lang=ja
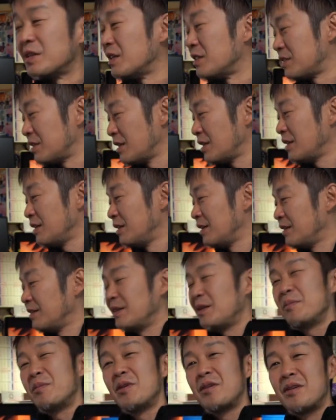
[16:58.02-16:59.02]
さいですね
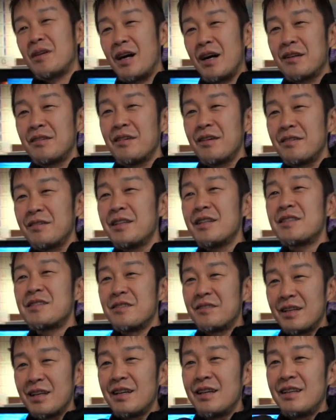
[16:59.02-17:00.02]
でもあるあるです
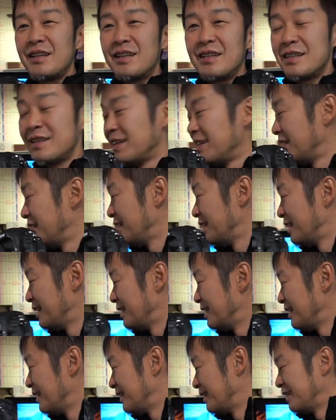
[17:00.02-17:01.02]
よね
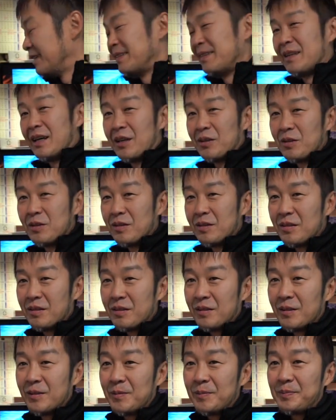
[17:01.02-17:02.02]
あ
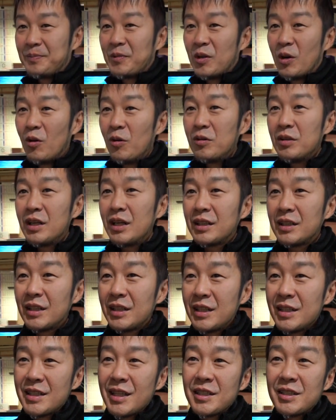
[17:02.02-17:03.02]
のー、本型
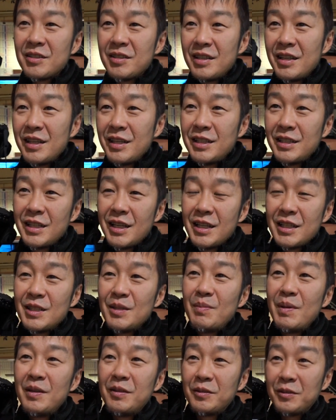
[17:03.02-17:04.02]
で撮影し
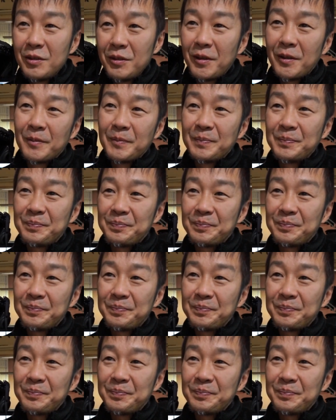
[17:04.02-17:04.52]
始めると